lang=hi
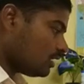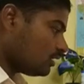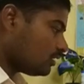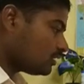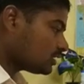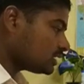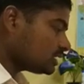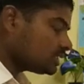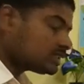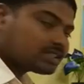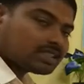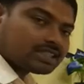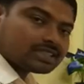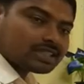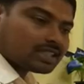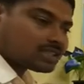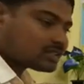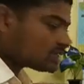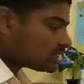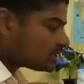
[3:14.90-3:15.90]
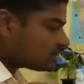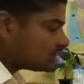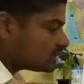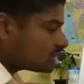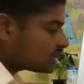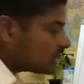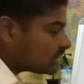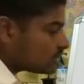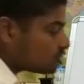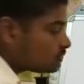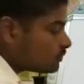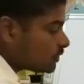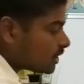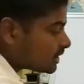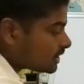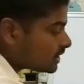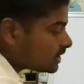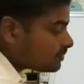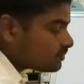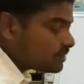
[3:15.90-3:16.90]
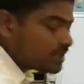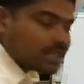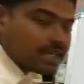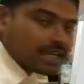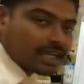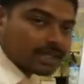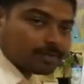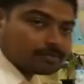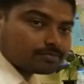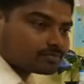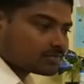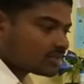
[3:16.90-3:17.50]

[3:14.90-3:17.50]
और इसके साथ साथ निगेटिव मार्किंग भी है